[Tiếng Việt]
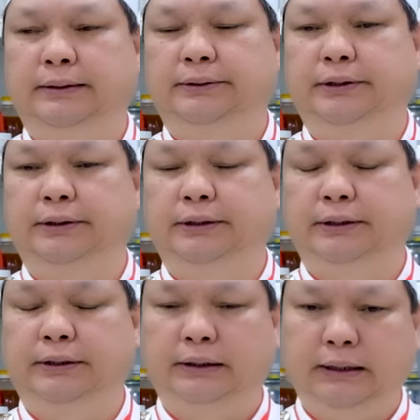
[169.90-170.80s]
rồi
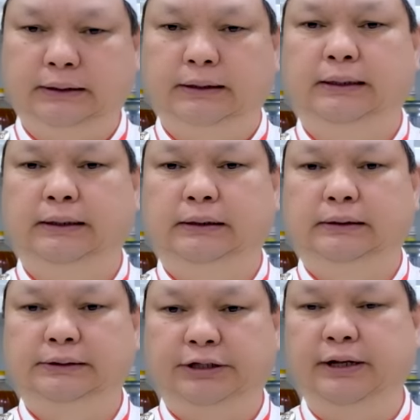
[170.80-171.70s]
ờ, cách
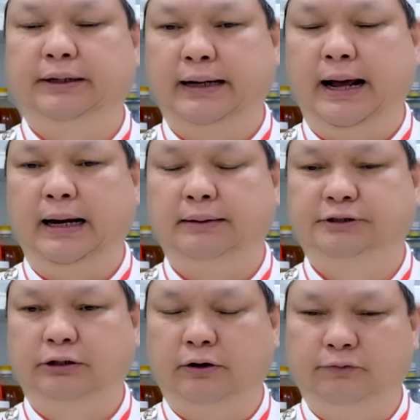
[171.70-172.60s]
ờ, chiên cá làm
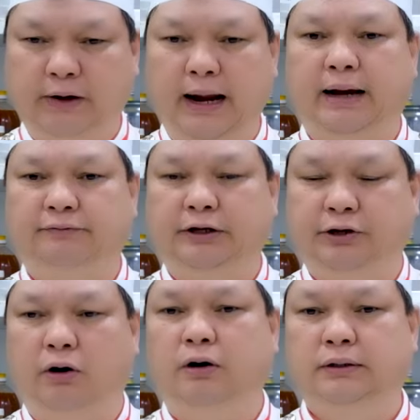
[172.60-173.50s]
sao cho nó vàng và
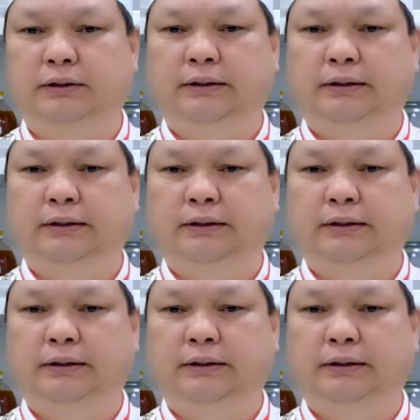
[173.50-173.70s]
giòn.